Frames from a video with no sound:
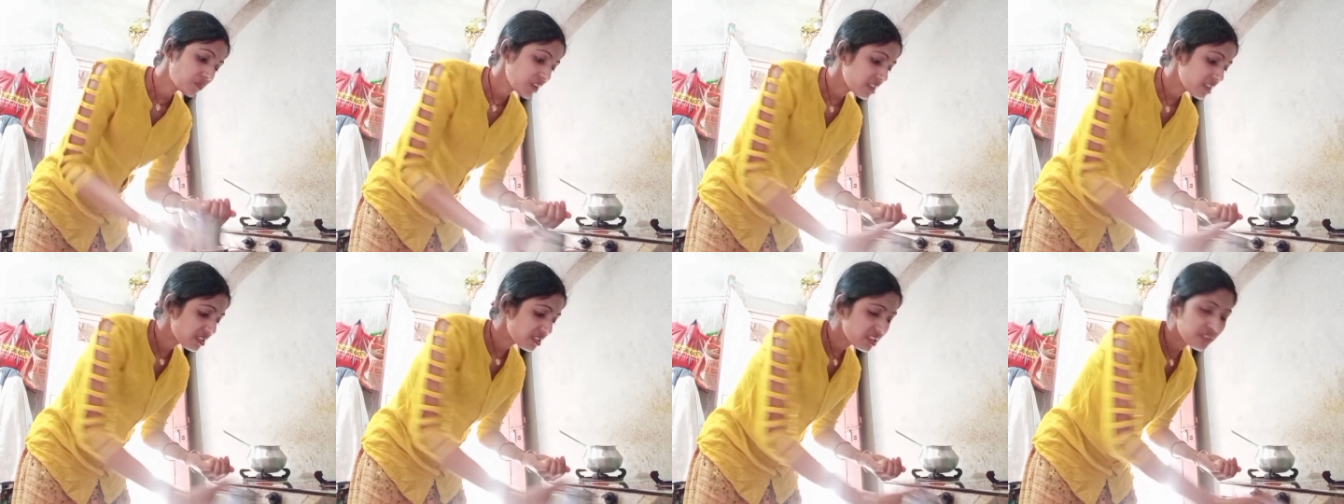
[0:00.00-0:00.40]

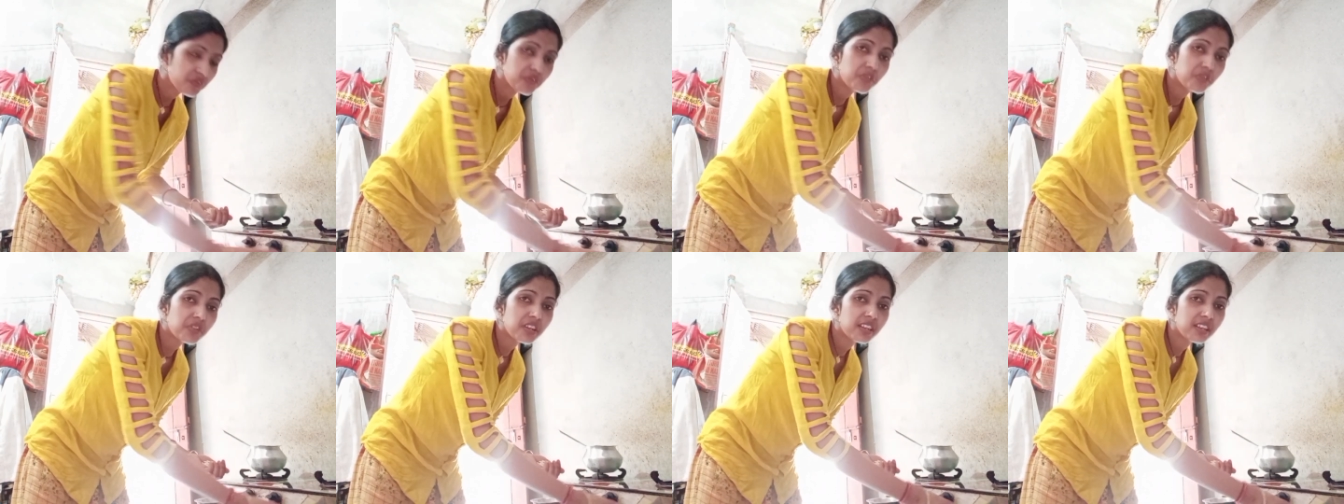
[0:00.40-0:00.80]
সেদ্ধ
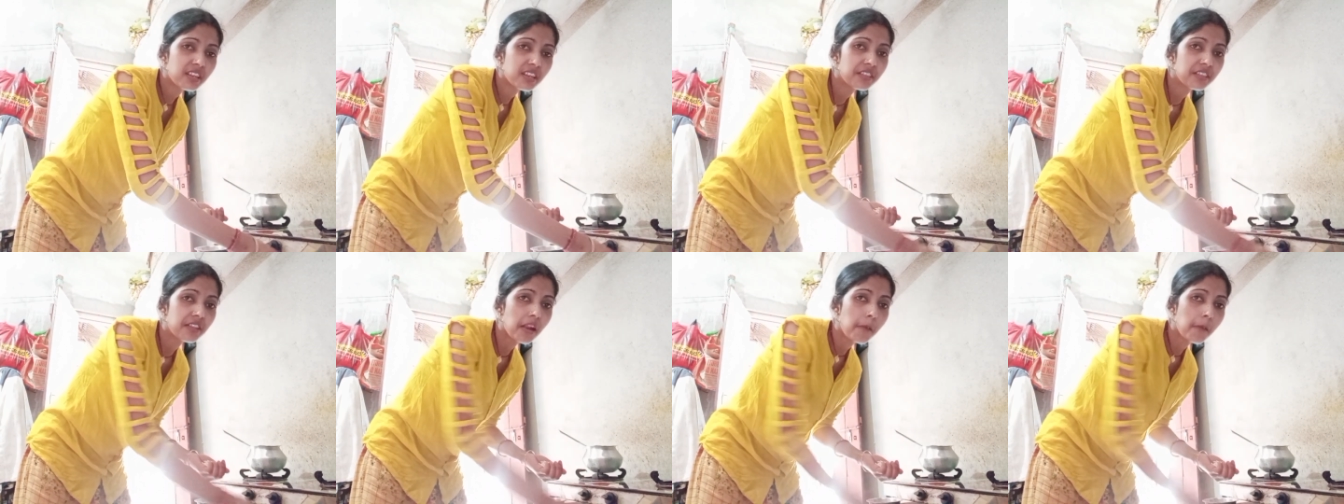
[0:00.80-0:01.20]
করে রেখে
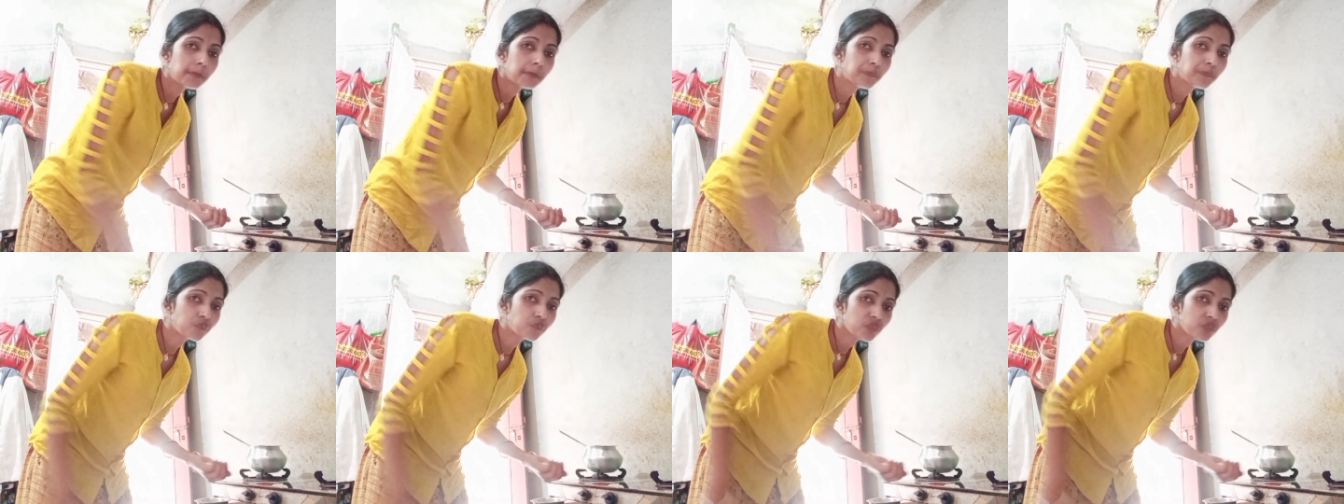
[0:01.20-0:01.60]
দিলাম
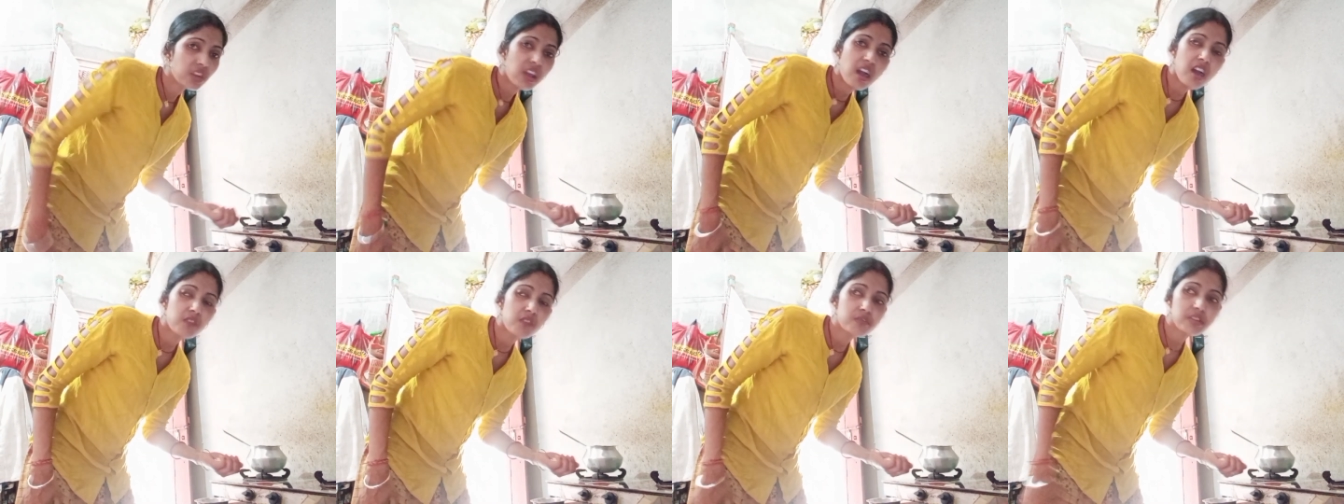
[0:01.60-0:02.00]

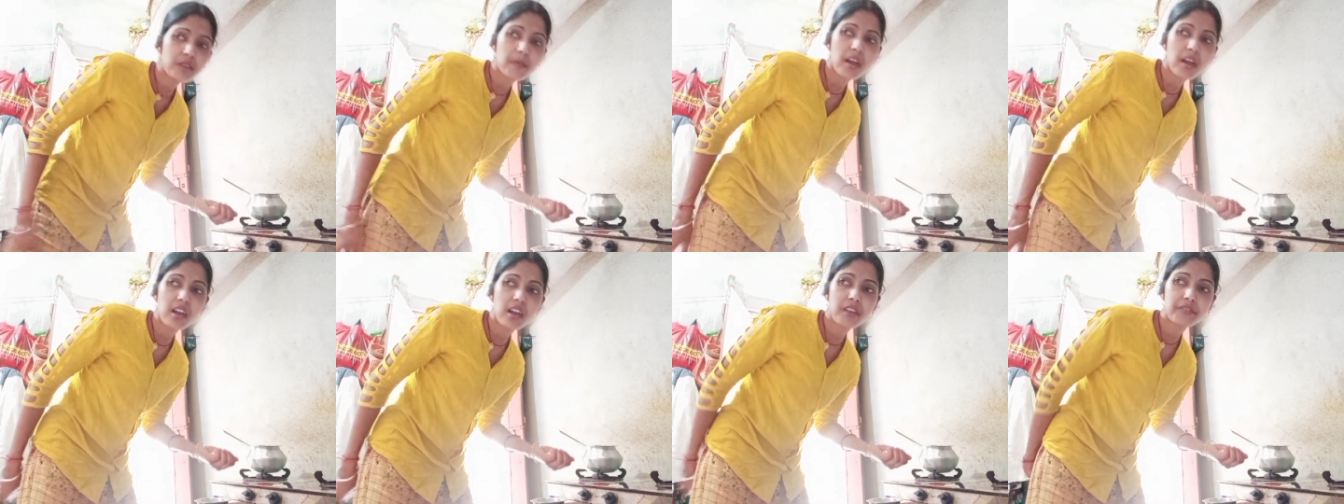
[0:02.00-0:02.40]
আলুটা
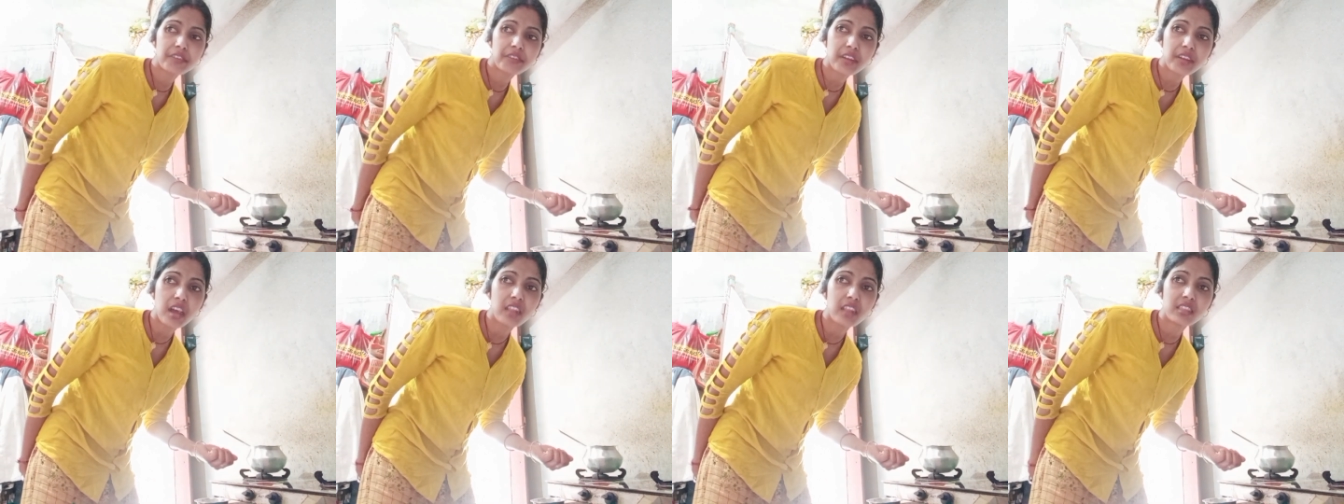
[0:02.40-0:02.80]
মাখা করে
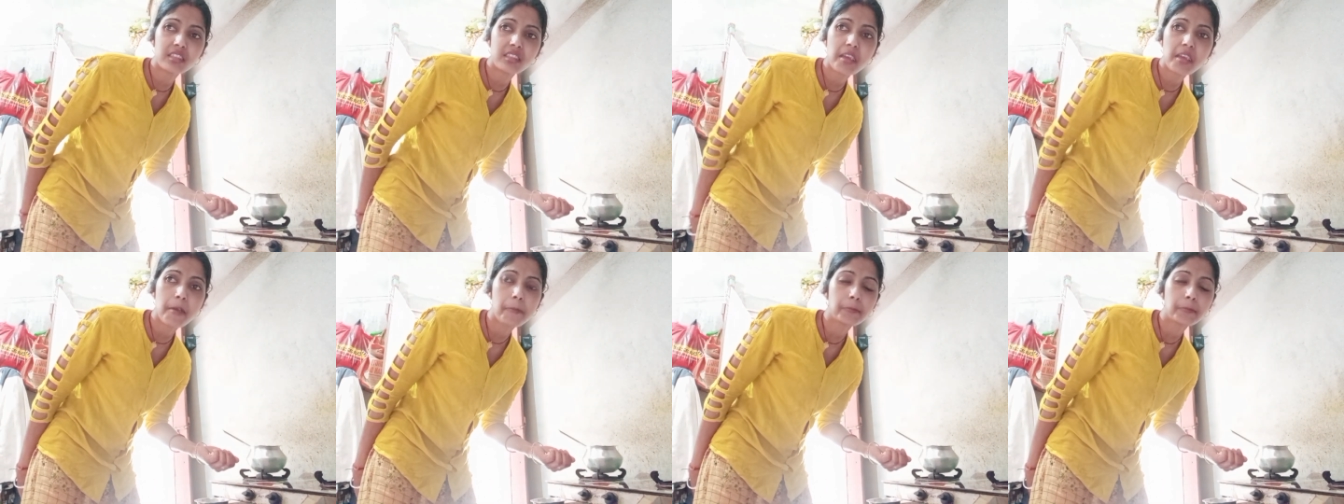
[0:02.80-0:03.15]
ডাল দিয়ে